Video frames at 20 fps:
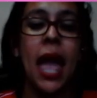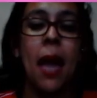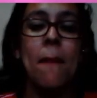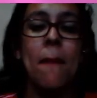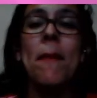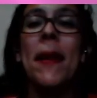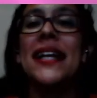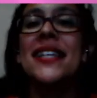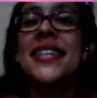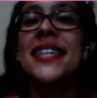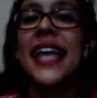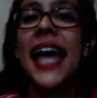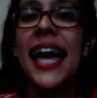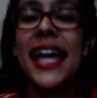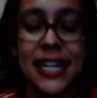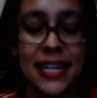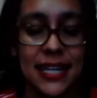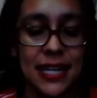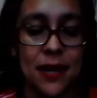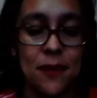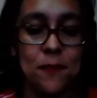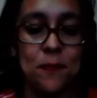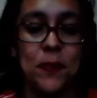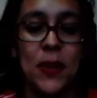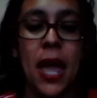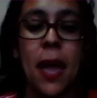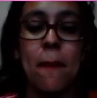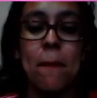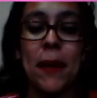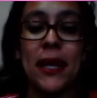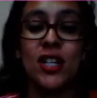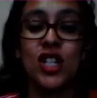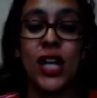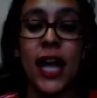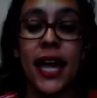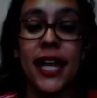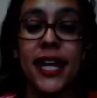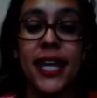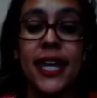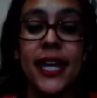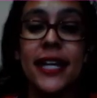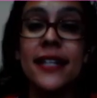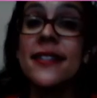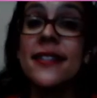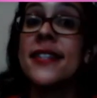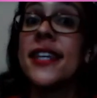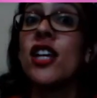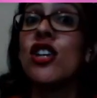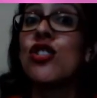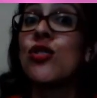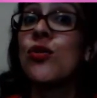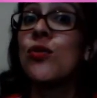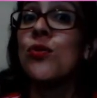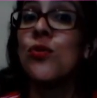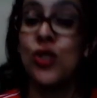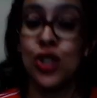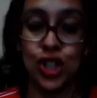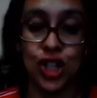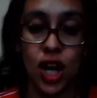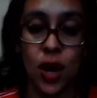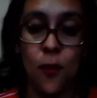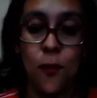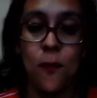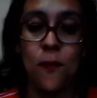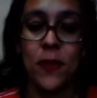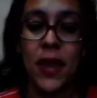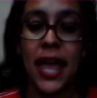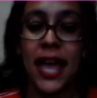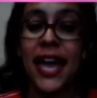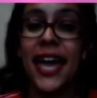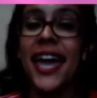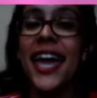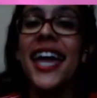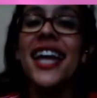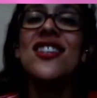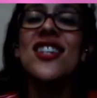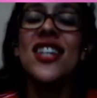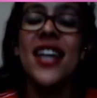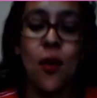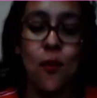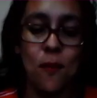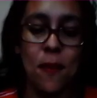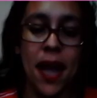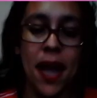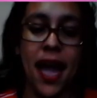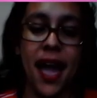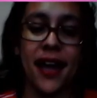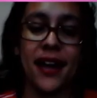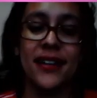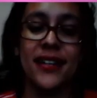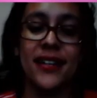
Pescaria. Pescaria, cesto no chão, rede ao mar